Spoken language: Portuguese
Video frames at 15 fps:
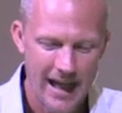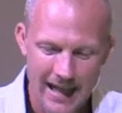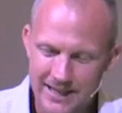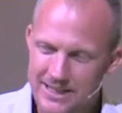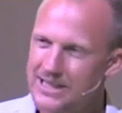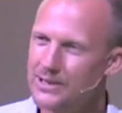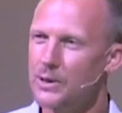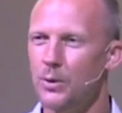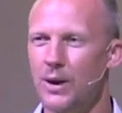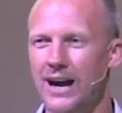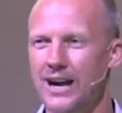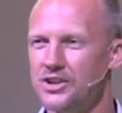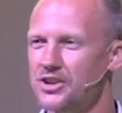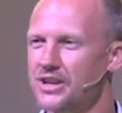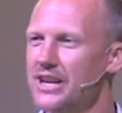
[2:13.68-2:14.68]
Então, eu
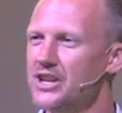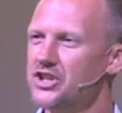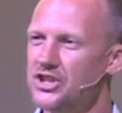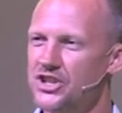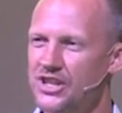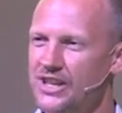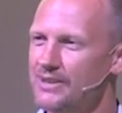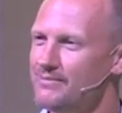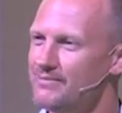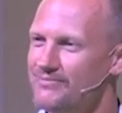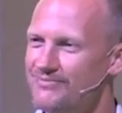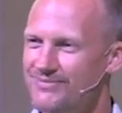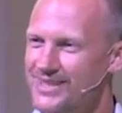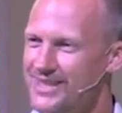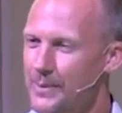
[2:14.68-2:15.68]
acho que a gente
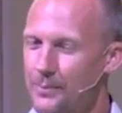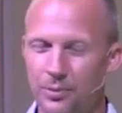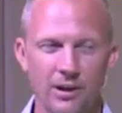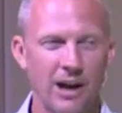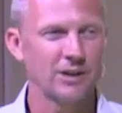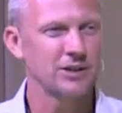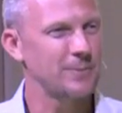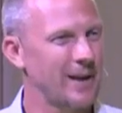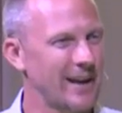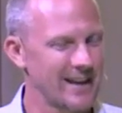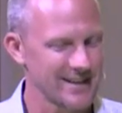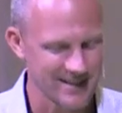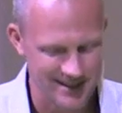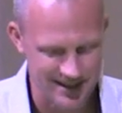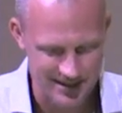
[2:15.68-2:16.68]
está pronto para
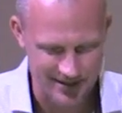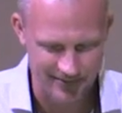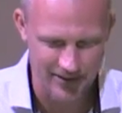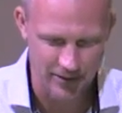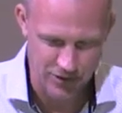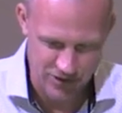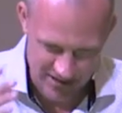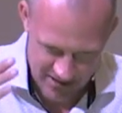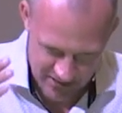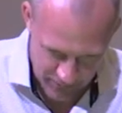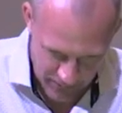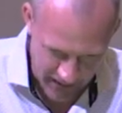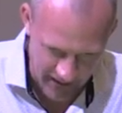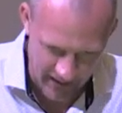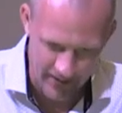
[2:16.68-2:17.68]
esse desafio de
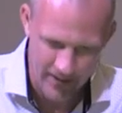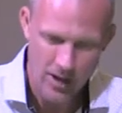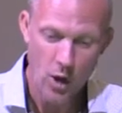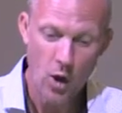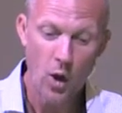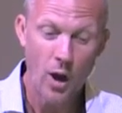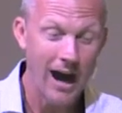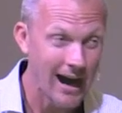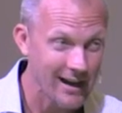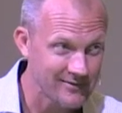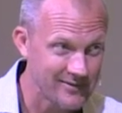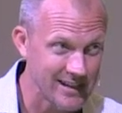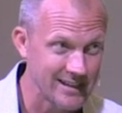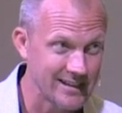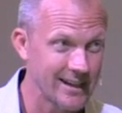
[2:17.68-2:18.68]
estudar a
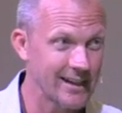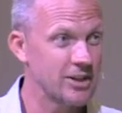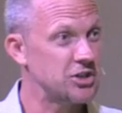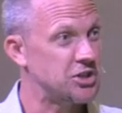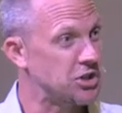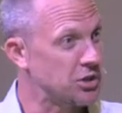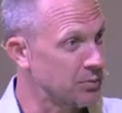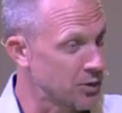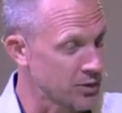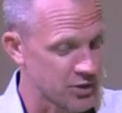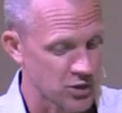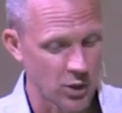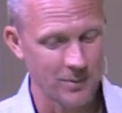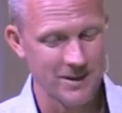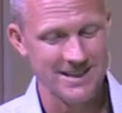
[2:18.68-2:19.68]
vida de um
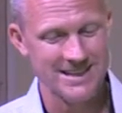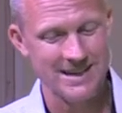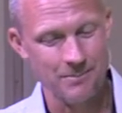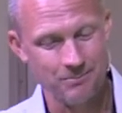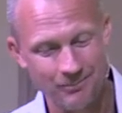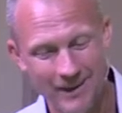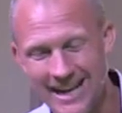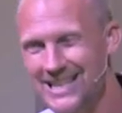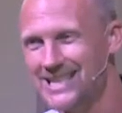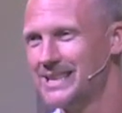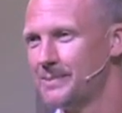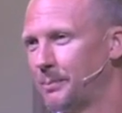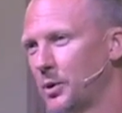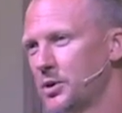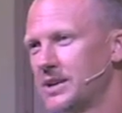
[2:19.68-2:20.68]
dos homens mais
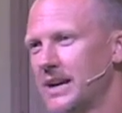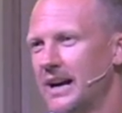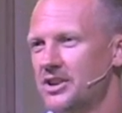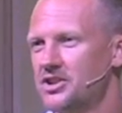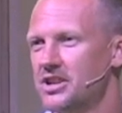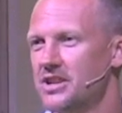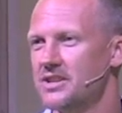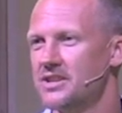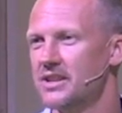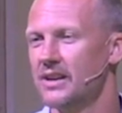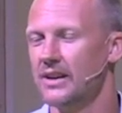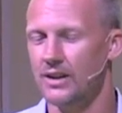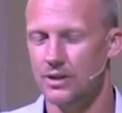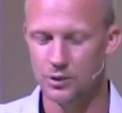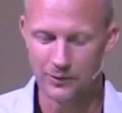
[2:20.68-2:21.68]
importantes
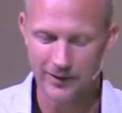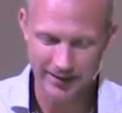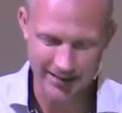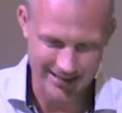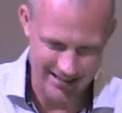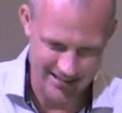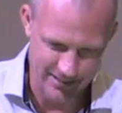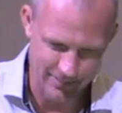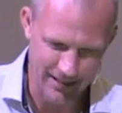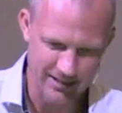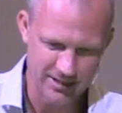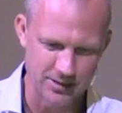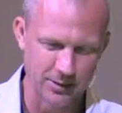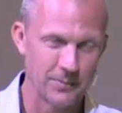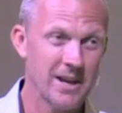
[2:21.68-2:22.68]
do Velho
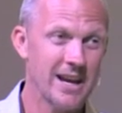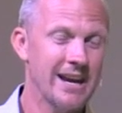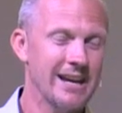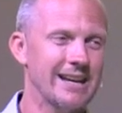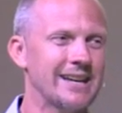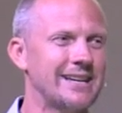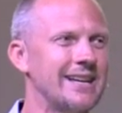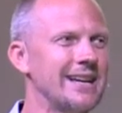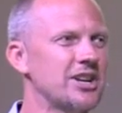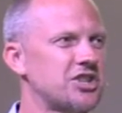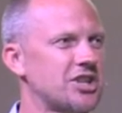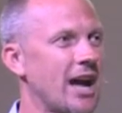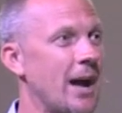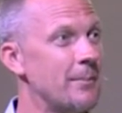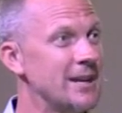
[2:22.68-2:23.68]
Testamento. E aqui
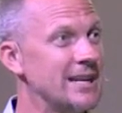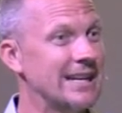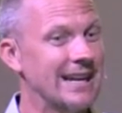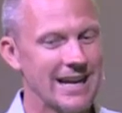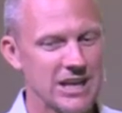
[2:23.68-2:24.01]
está a minha